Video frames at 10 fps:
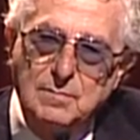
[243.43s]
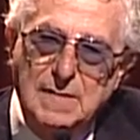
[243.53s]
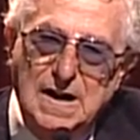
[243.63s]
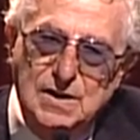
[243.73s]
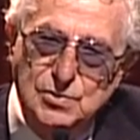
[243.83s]

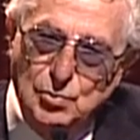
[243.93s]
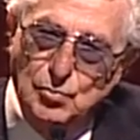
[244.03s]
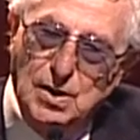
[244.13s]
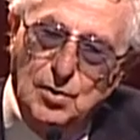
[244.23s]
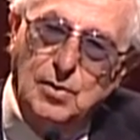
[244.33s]
ma
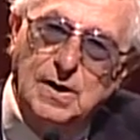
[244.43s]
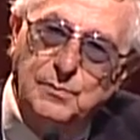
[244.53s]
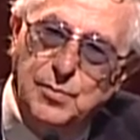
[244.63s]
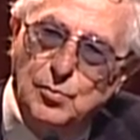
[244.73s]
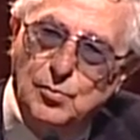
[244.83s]
sono ancora
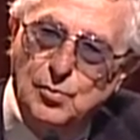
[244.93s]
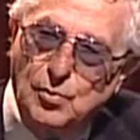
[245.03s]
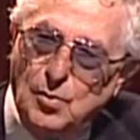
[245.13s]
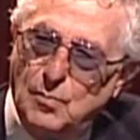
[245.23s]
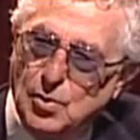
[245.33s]
più
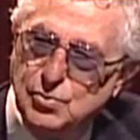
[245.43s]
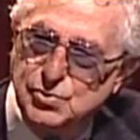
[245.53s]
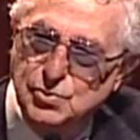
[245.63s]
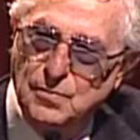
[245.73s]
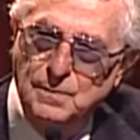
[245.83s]

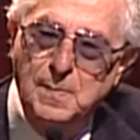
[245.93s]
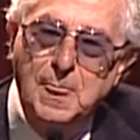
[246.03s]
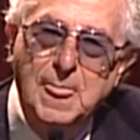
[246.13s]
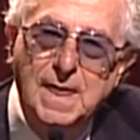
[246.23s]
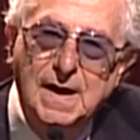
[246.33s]
commosso
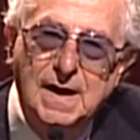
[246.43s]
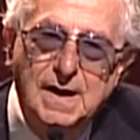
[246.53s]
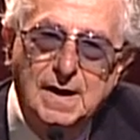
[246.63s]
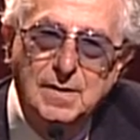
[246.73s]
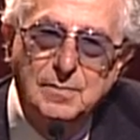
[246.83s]

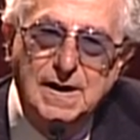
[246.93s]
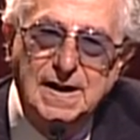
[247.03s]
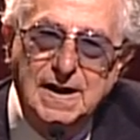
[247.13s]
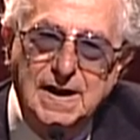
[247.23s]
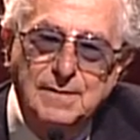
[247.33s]

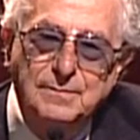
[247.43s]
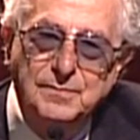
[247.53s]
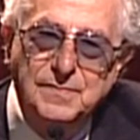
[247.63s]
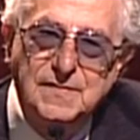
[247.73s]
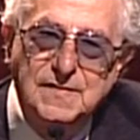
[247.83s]
perché
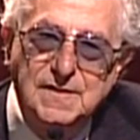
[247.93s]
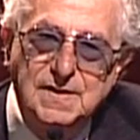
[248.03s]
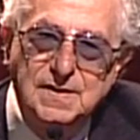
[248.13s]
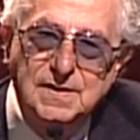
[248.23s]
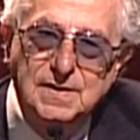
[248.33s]

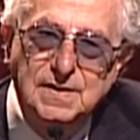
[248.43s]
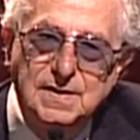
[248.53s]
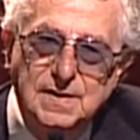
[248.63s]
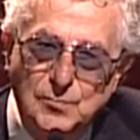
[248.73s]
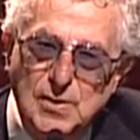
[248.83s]

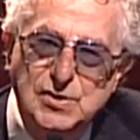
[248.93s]
in